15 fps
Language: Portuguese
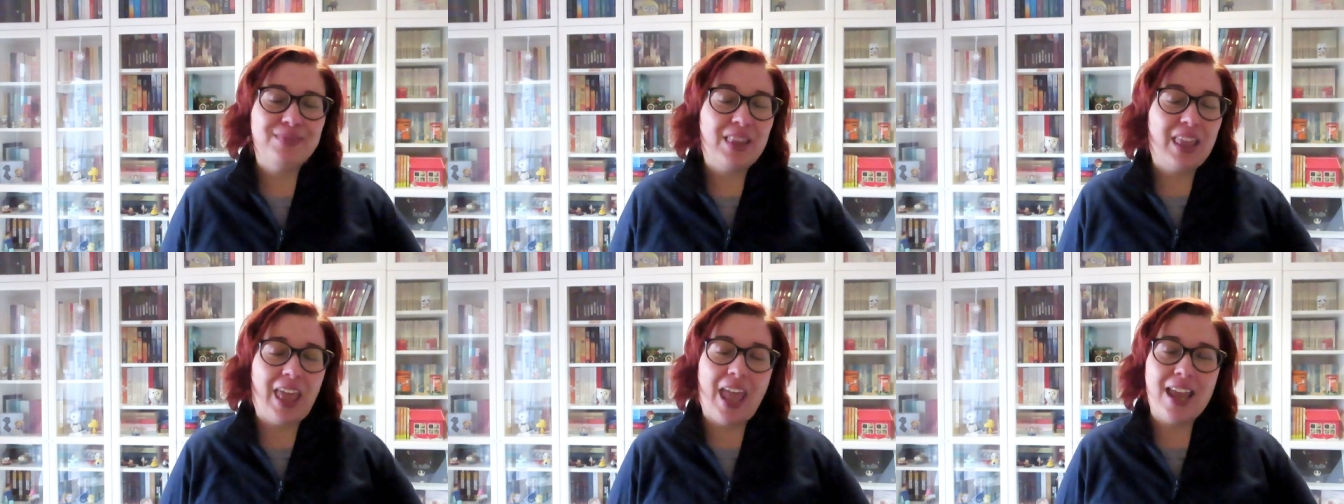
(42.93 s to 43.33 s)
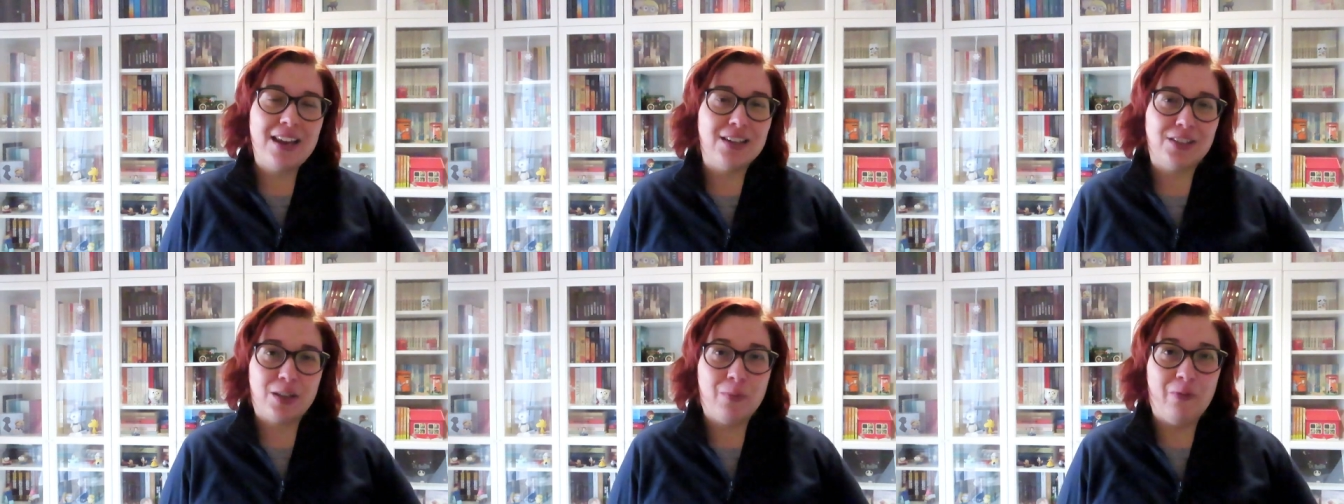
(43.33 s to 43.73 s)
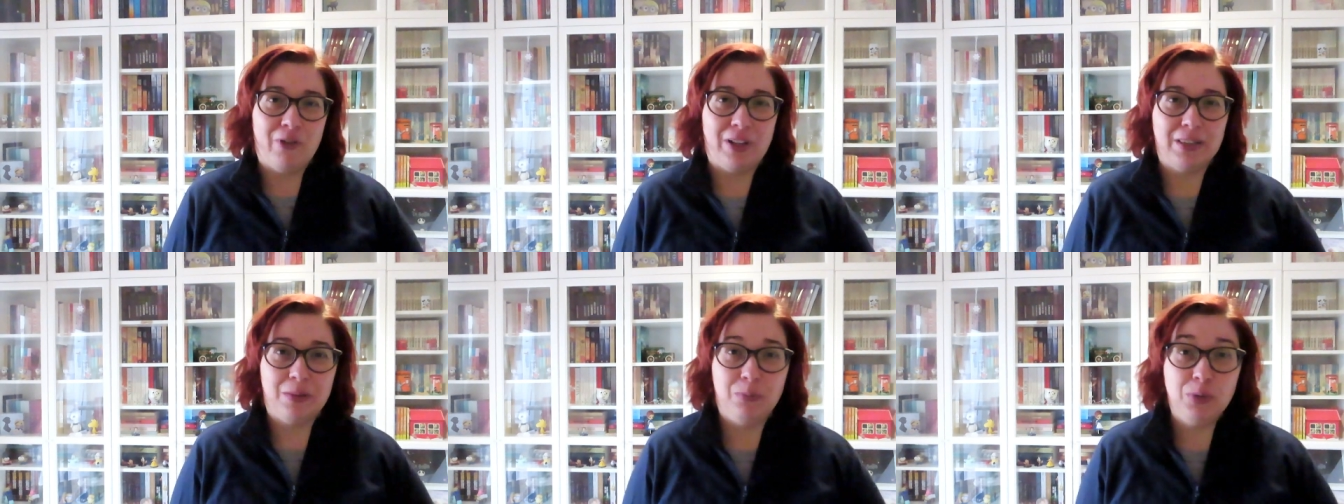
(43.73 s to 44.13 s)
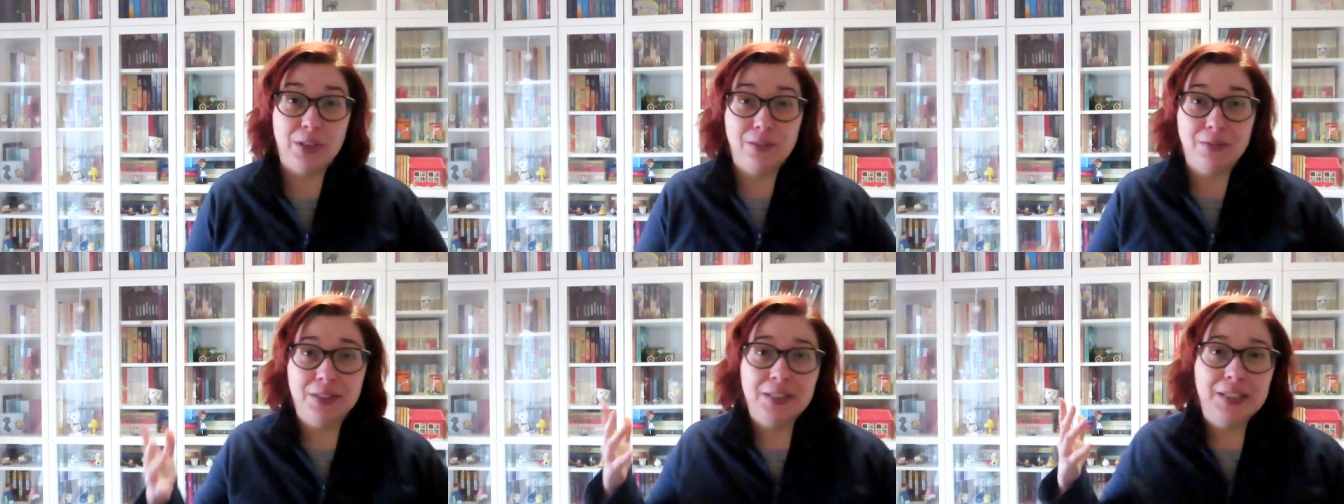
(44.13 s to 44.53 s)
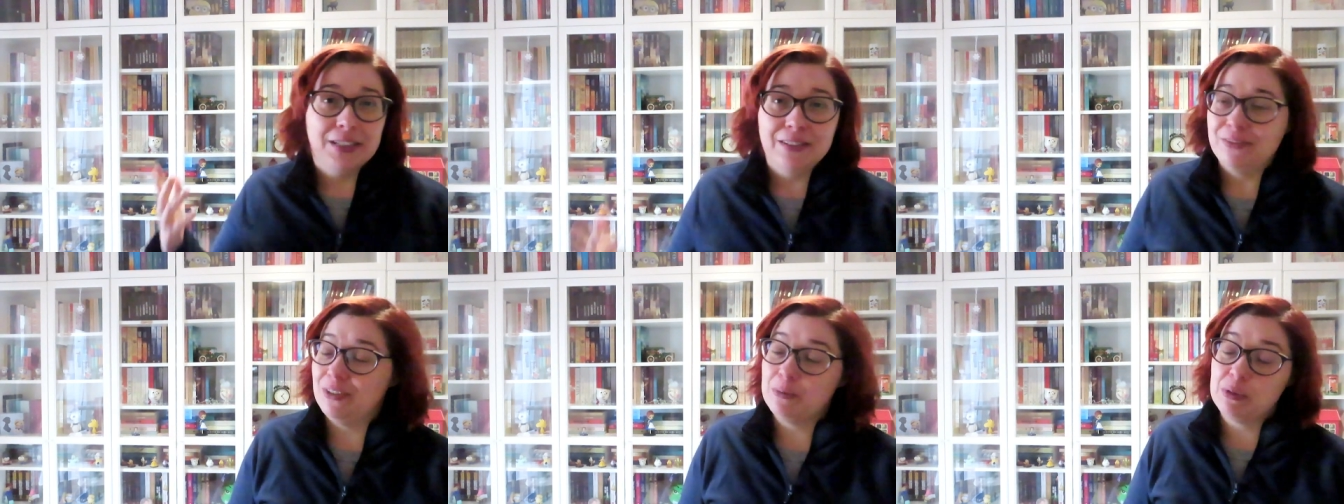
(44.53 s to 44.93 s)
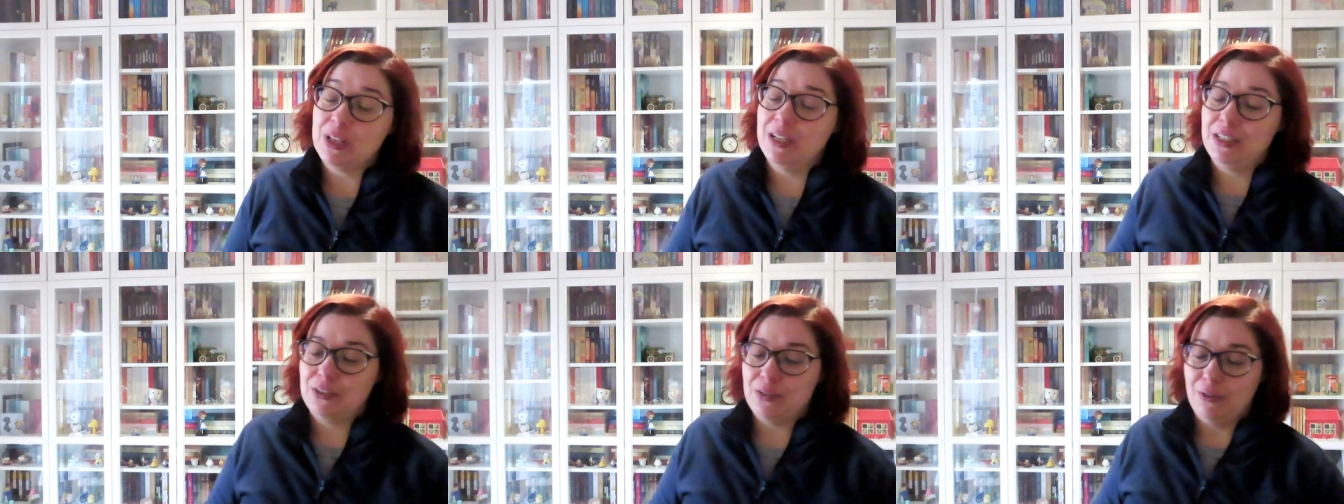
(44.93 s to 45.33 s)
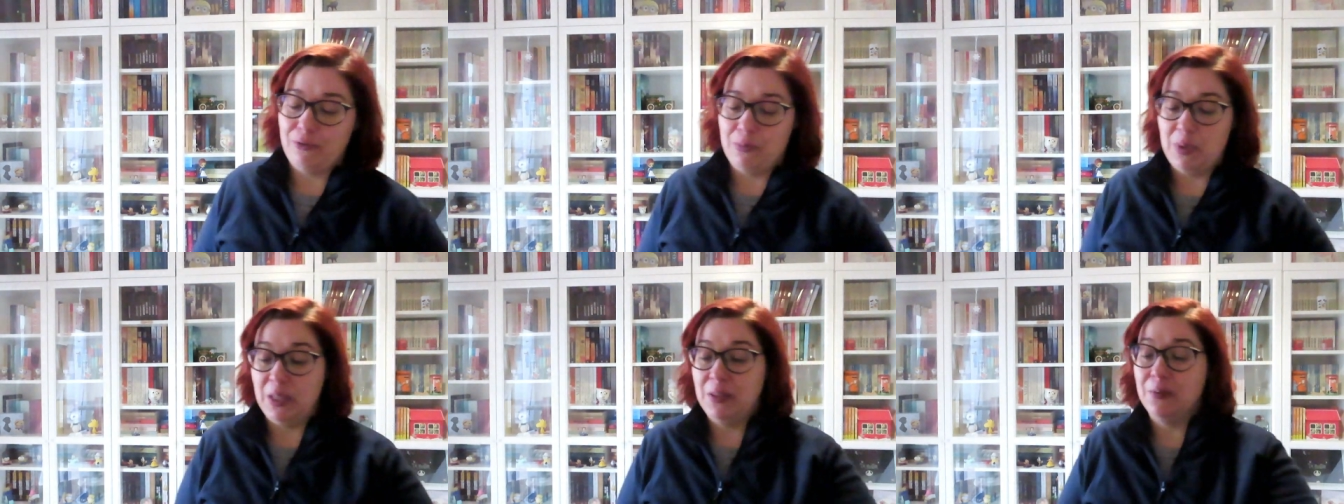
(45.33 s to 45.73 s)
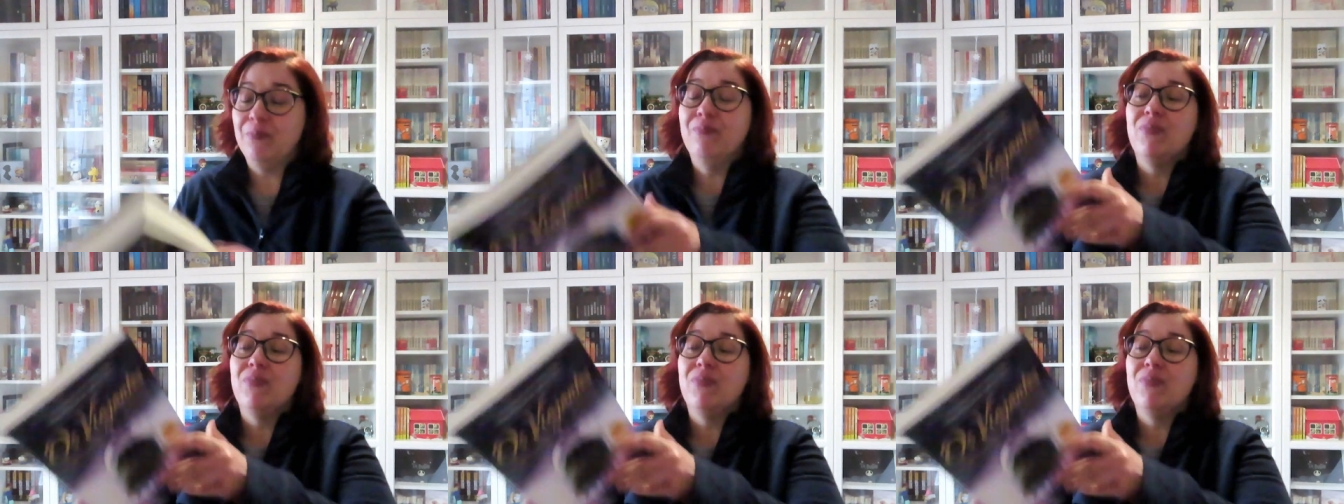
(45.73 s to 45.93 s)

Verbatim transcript: é este que me falta. Portanto, vamos lá a isto novamente.